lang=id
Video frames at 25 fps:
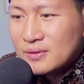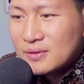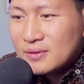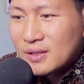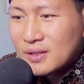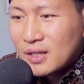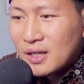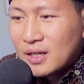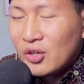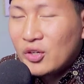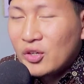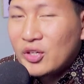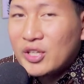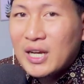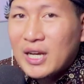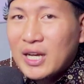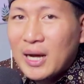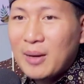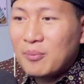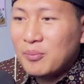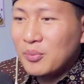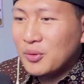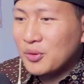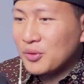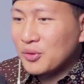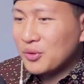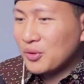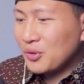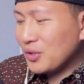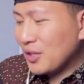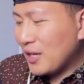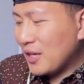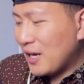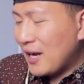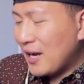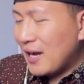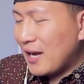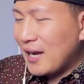Kalau di kampung dulu
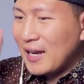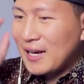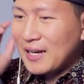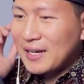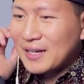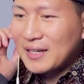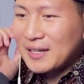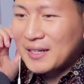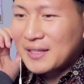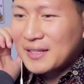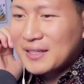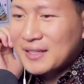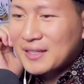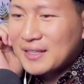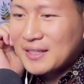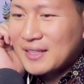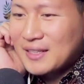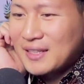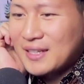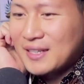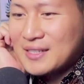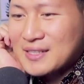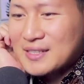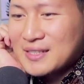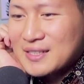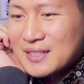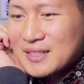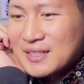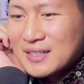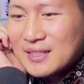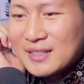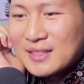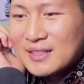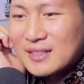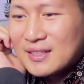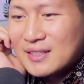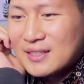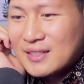nggak ada kayak gini asli.
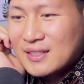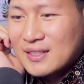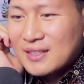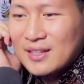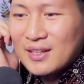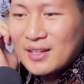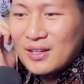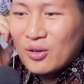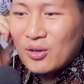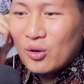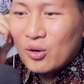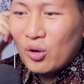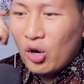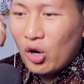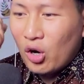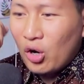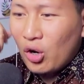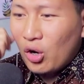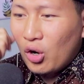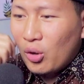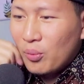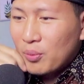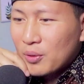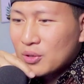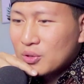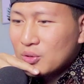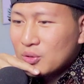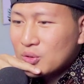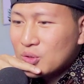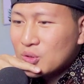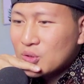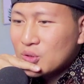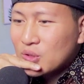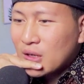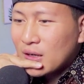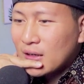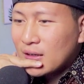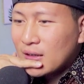Wow,
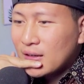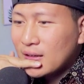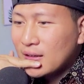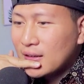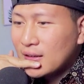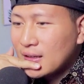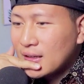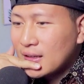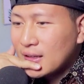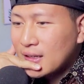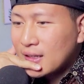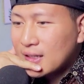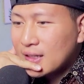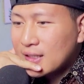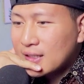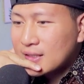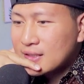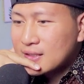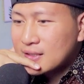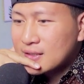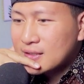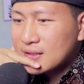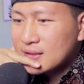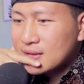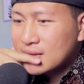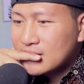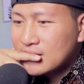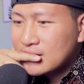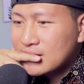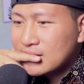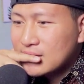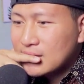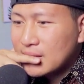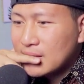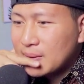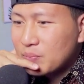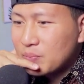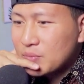pertunjukan ininya guys.
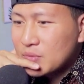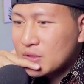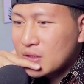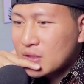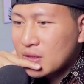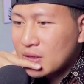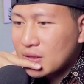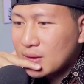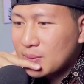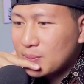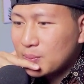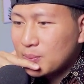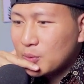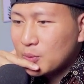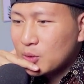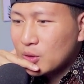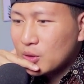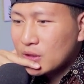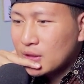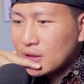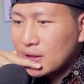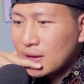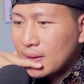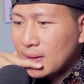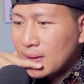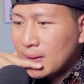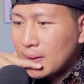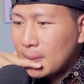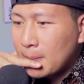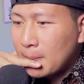saat tempurnya.